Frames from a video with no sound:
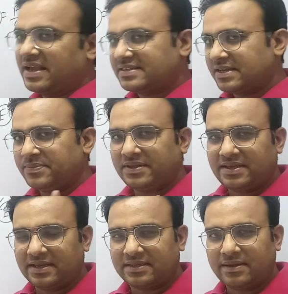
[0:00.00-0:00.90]
ऐसा हमने
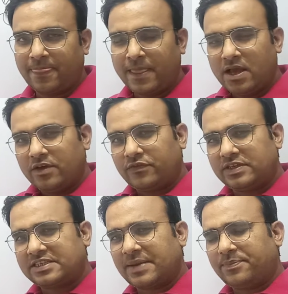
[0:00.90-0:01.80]
किया था
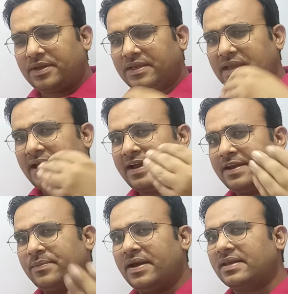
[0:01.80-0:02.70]
फिर चैप्टर के
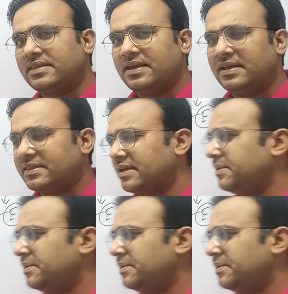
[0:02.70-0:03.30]
एंड में आते आते